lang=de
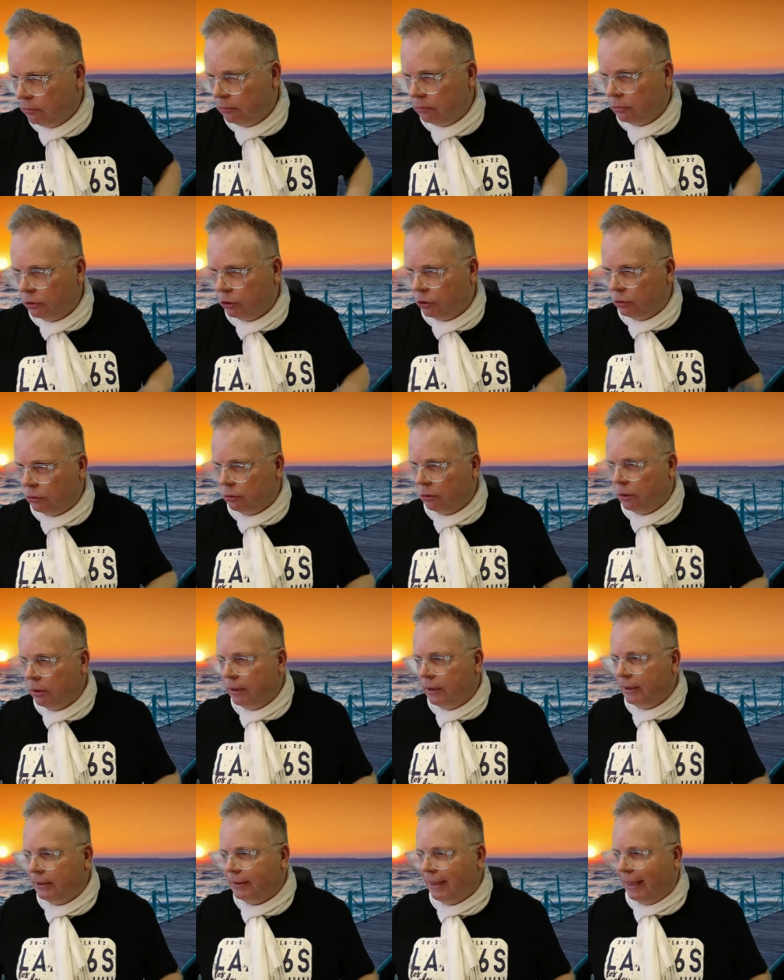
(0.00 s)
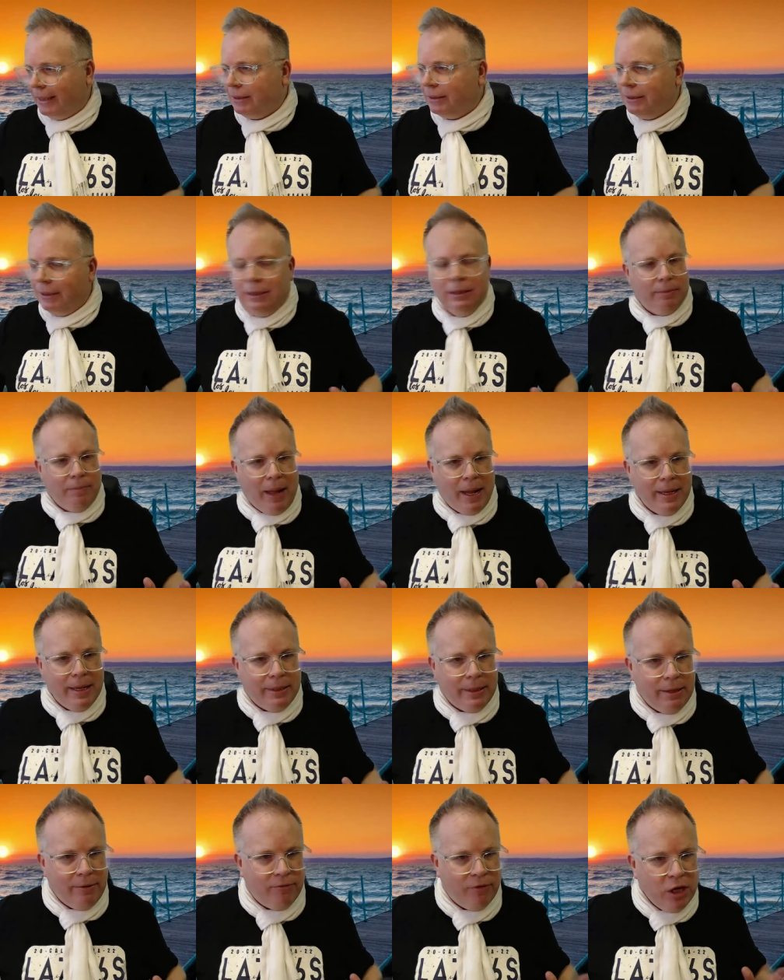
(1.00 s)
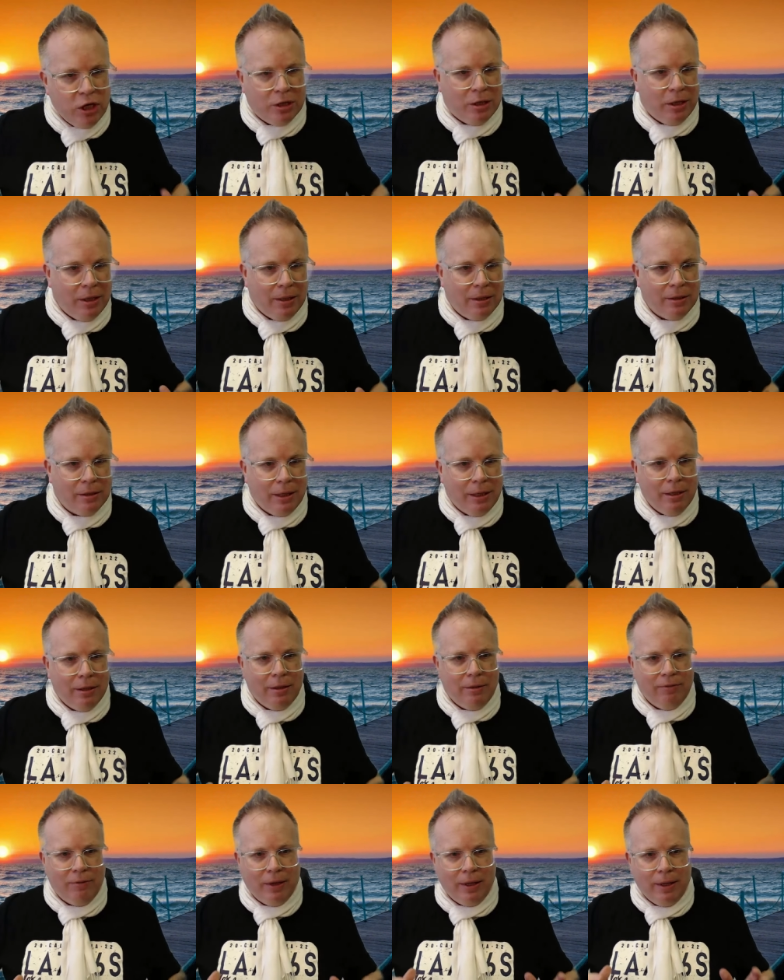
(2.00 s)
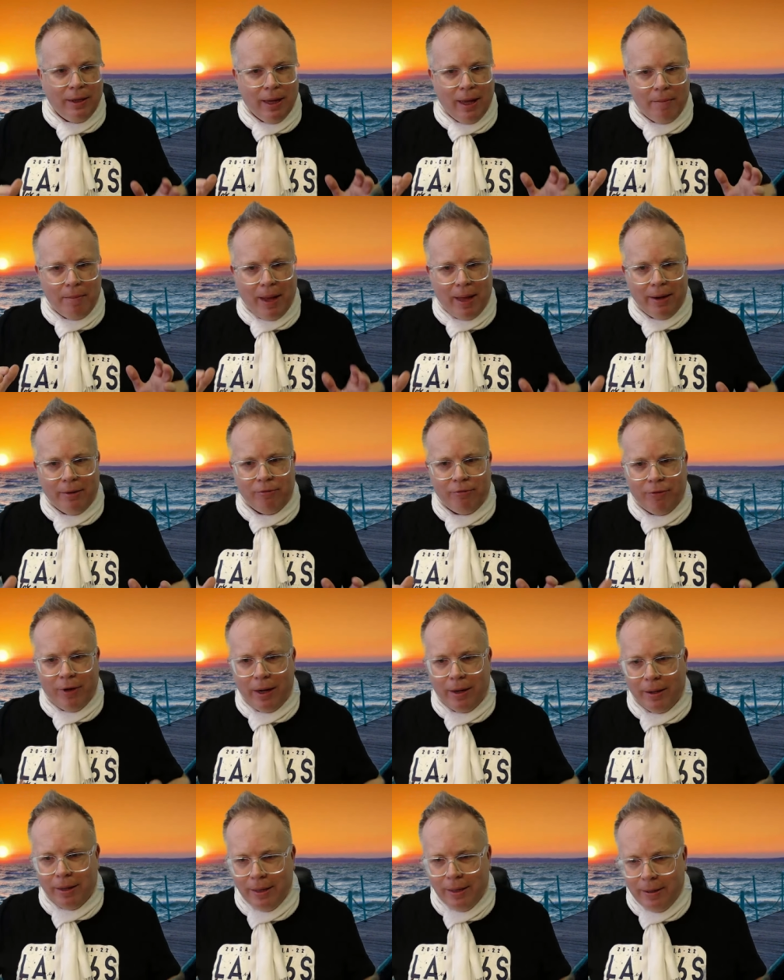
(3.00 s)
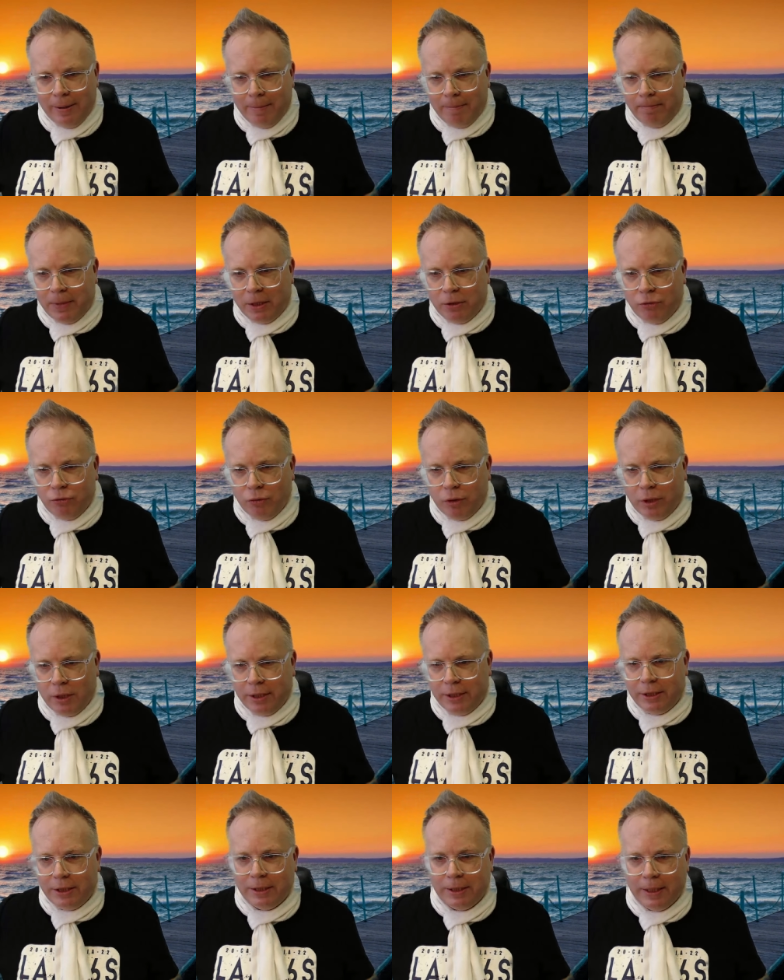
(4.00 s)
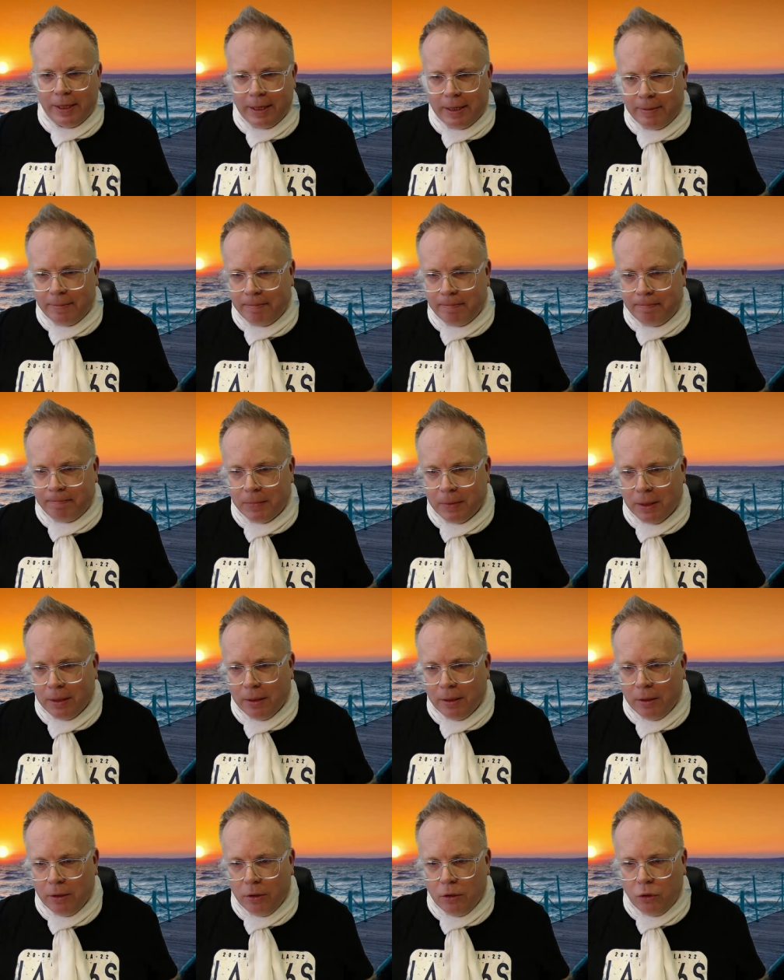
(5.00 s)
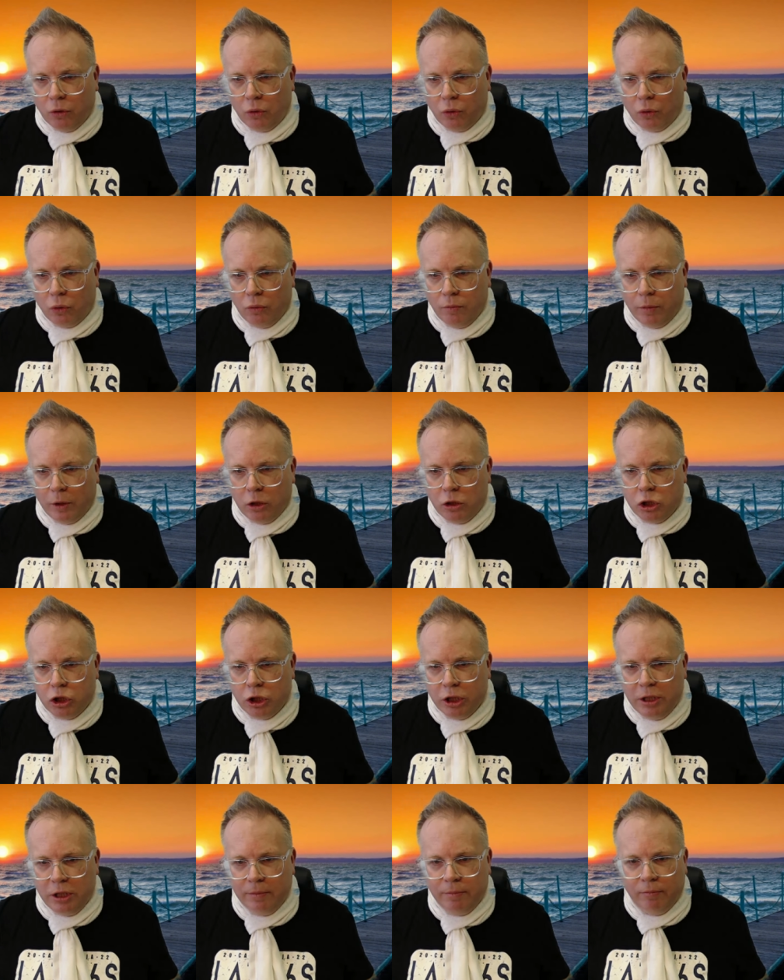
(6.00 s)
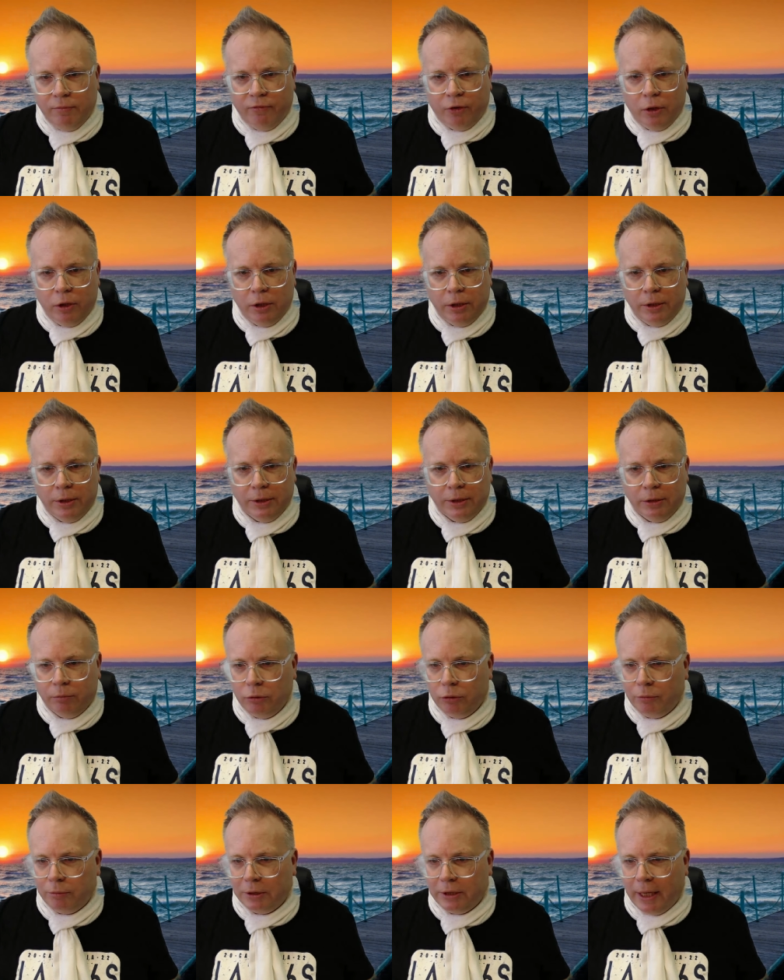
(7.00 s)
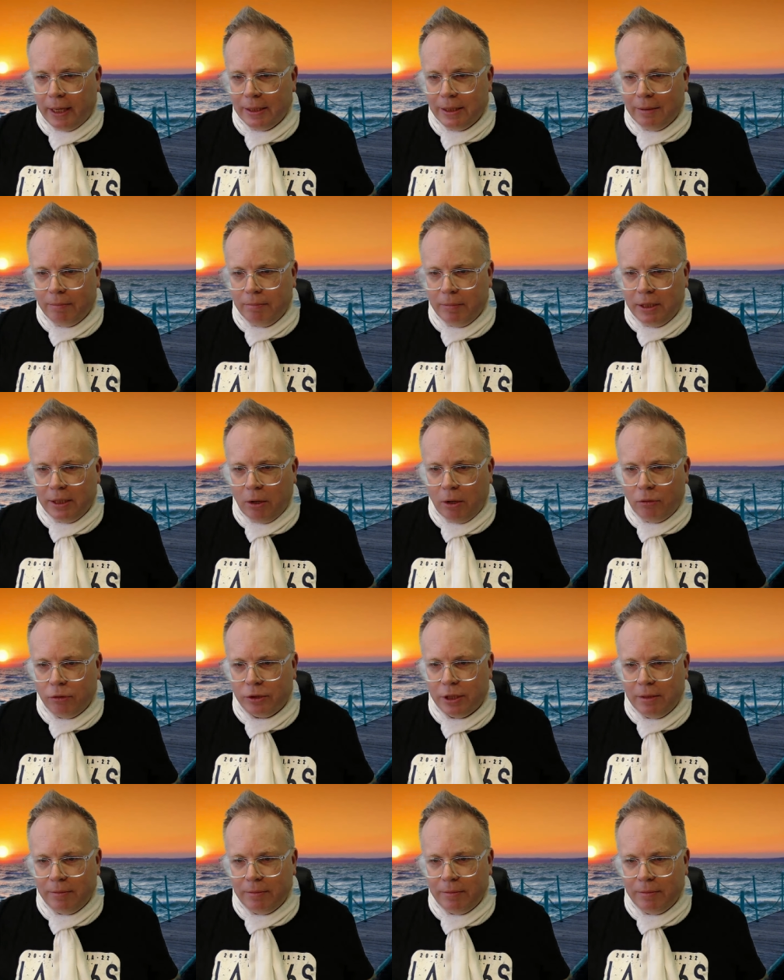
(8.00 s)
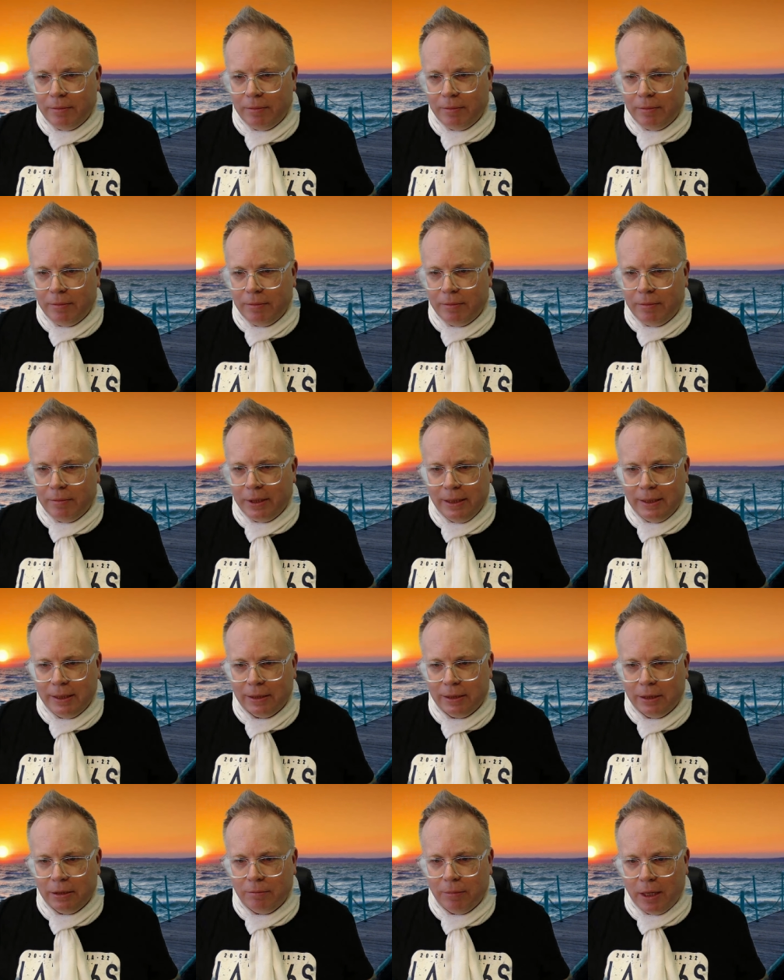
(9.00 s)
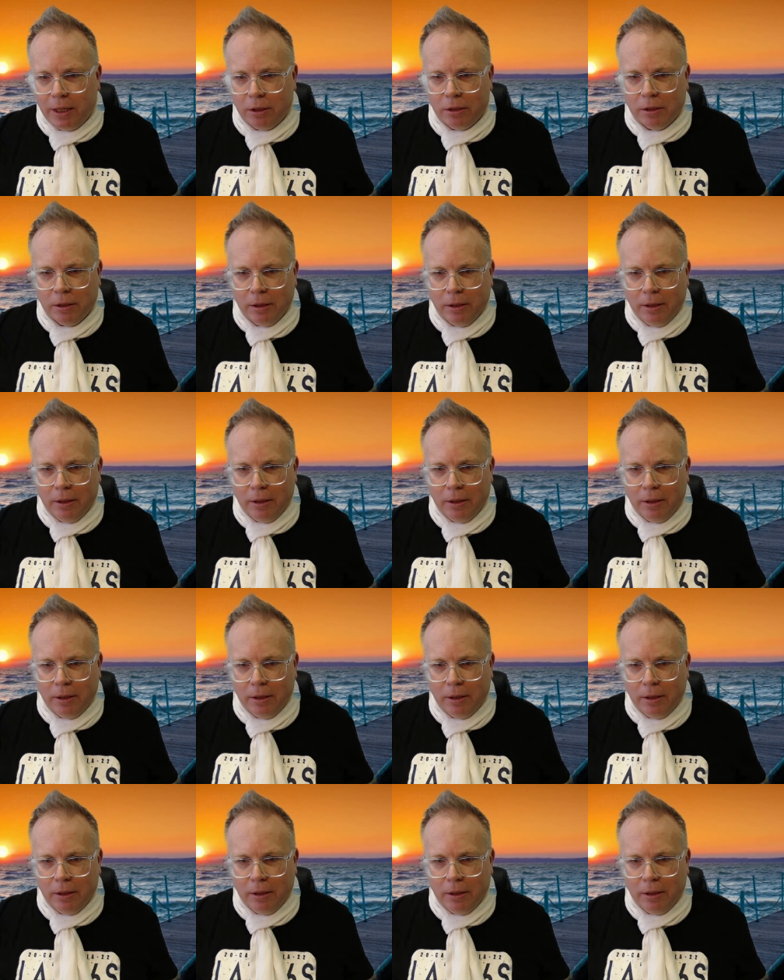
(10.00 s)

So, das sind mal die wichtigen Dinge, die wir hier am Anfang natürlich ähm, rüberschieben wollen. Ich muss mal gerade eben mich auch selber hier sortieren, dass ich meine,